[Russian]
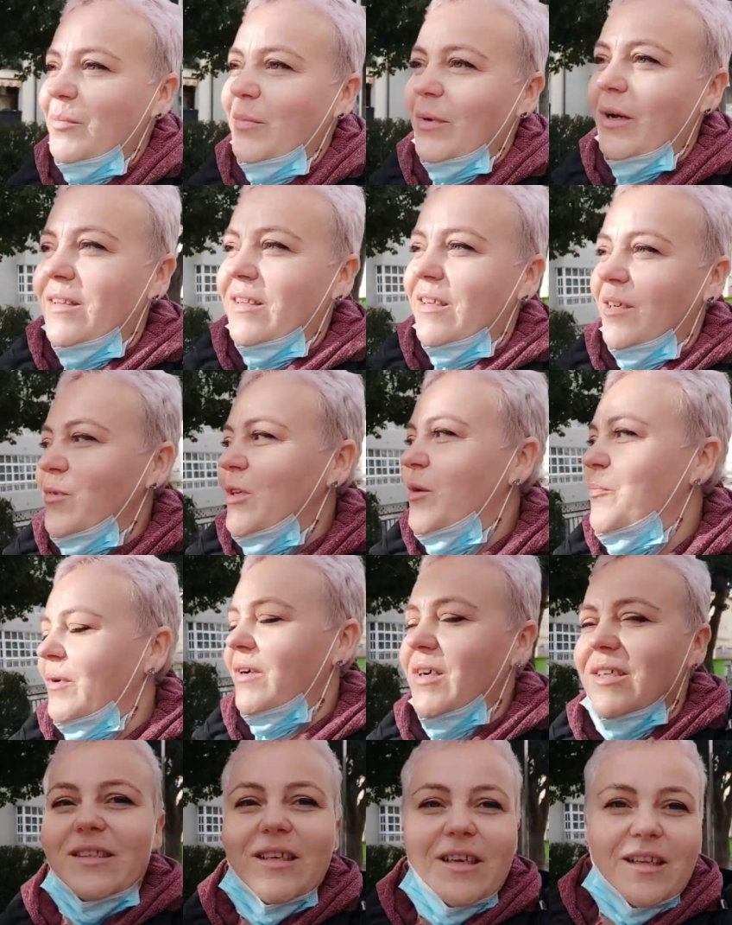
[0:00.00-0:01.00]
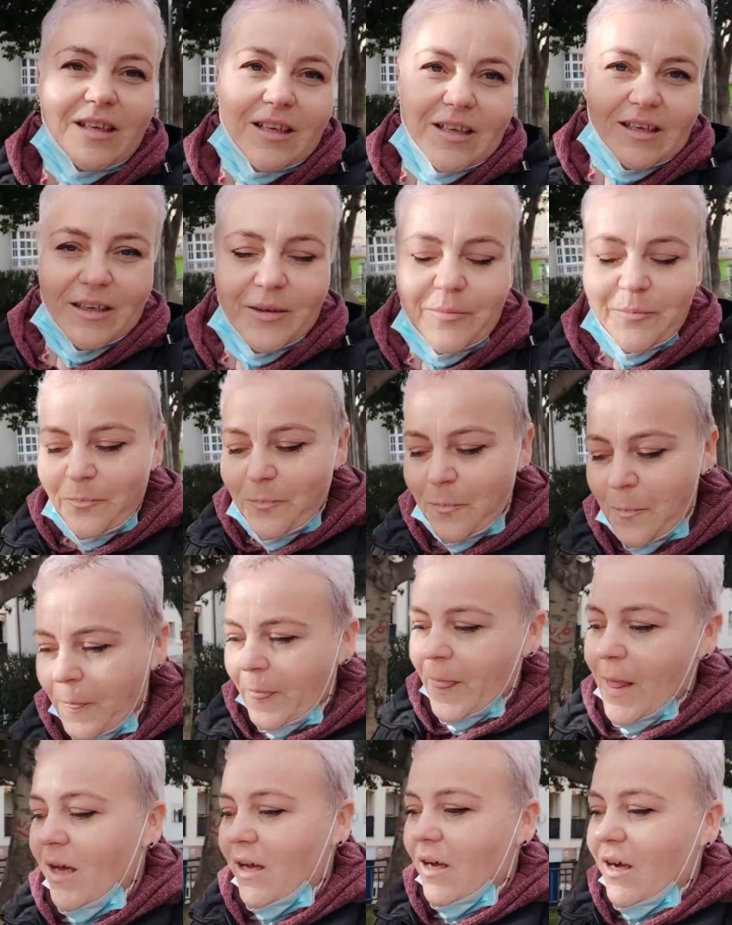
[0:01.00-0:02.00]
Она мне показала
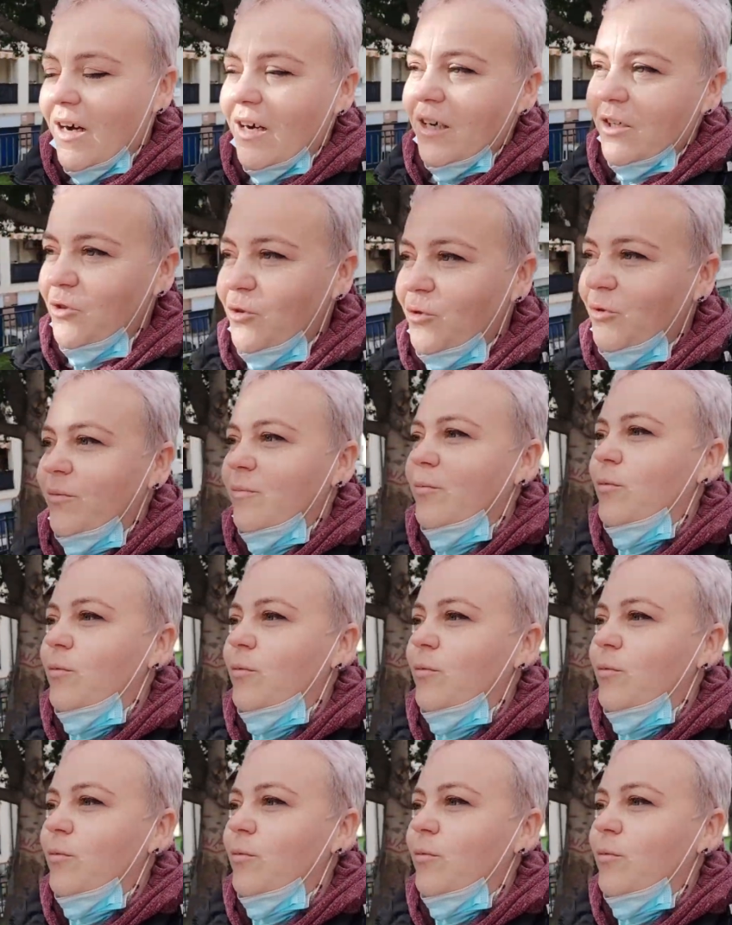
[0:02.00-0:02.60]
карту.